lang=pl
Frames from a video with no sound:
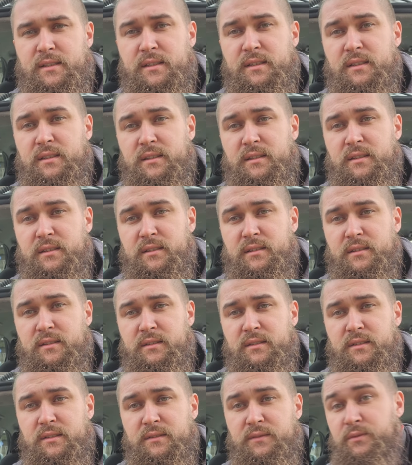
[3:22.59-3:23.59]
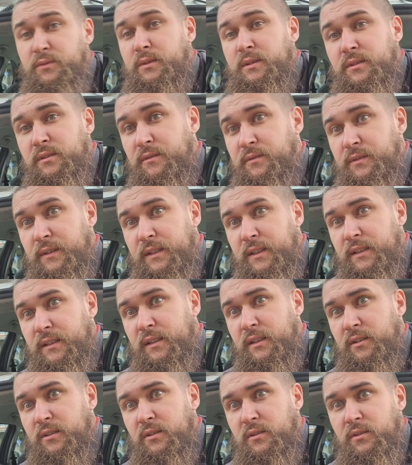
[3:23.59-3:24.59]
z wyładowywania
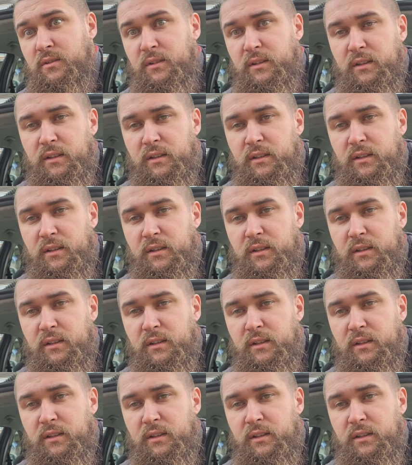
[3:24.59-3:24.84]
tego.